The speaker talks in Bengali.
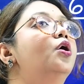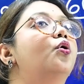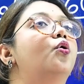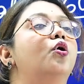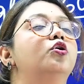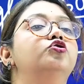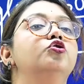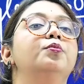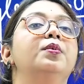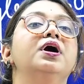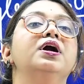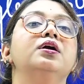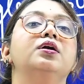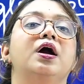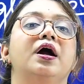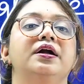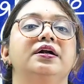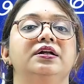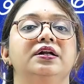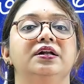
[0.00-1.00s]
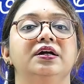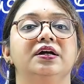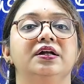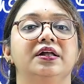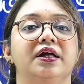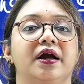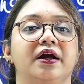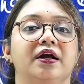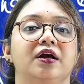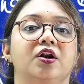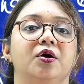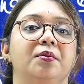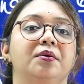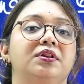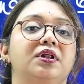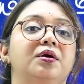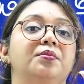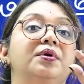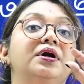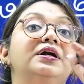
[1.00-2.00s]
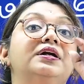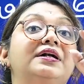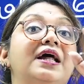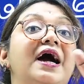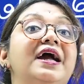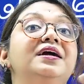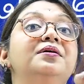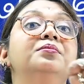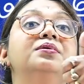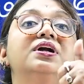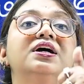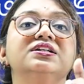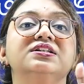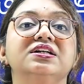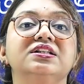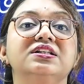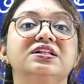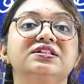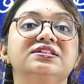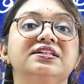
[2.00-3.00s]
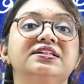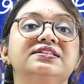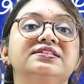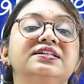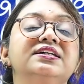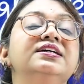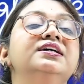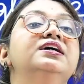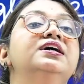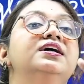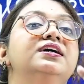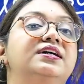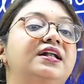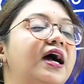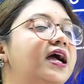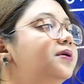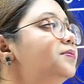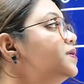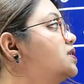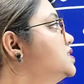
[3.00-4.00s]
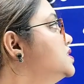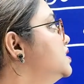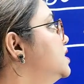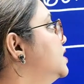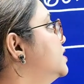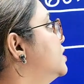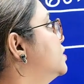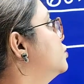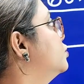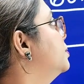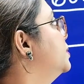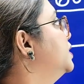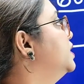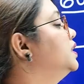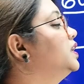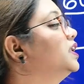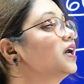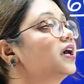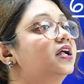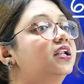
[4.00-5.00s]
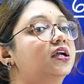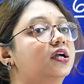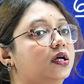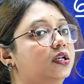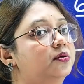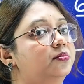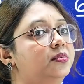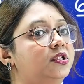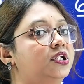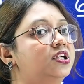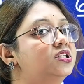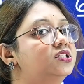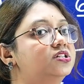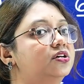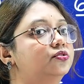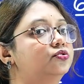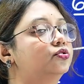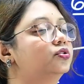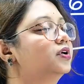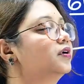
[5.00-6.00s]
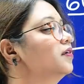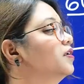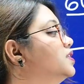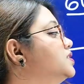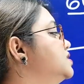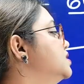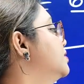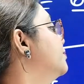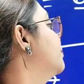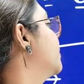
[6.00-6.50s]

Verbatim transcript: কতবার নাইনটি ডিগ্রি অ্যাঙ্গেল হবে তার মানে টাইমটা জানতে চাইছে টাইম ইজ রিলেটেড টু মিনিট এখানে এখানে মিনিট যেহেতু দেওয়া আছে